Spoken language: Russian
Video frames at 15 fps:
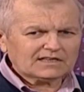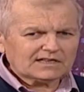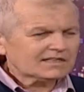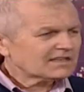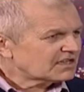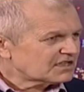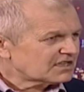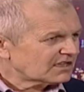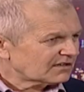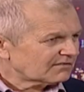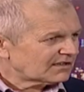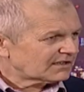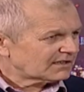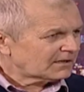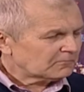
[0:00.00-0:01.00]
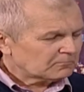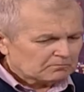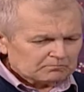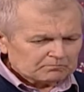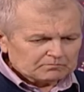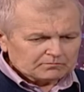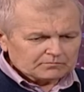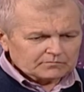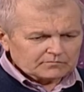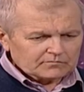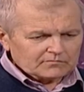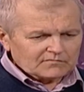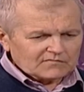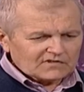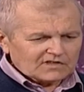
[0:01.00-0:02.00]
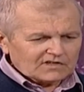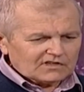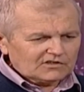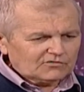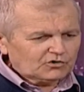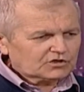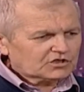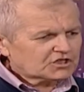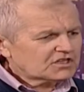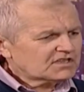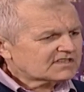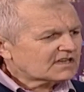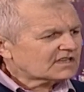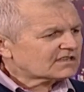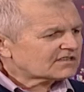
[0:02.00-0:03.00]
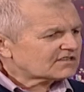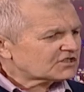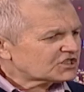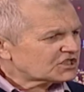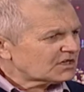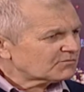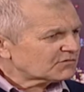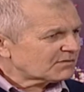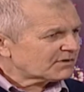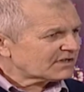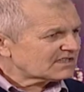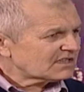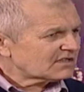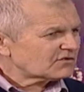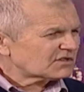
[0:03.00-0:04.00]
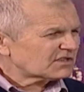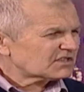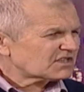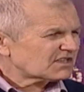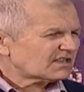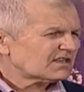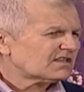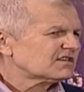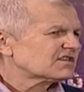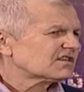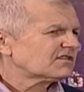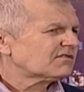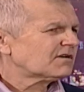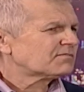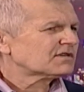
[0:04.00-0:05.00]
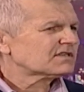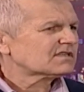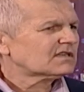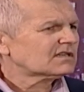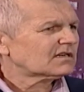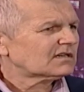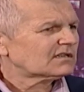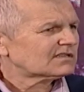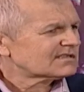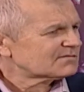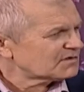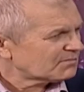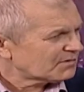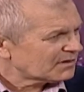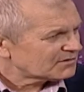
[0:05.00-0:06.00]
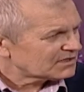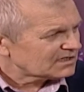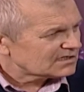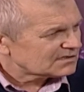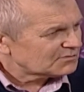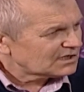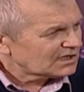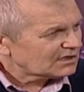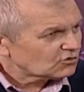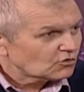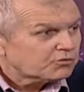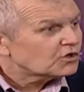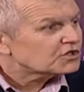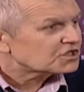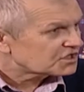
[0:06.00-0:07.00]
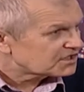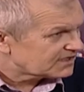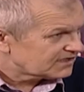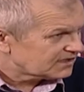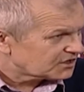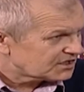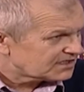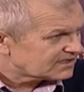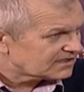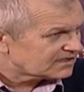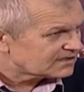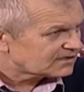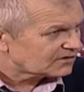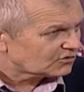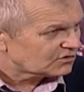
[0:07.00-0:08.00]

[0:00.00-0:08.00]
анкетировали, да? И вот 60 с чем-то процентов, где-то 61-62 процента, если мне память не изменяет, но ну, больше 60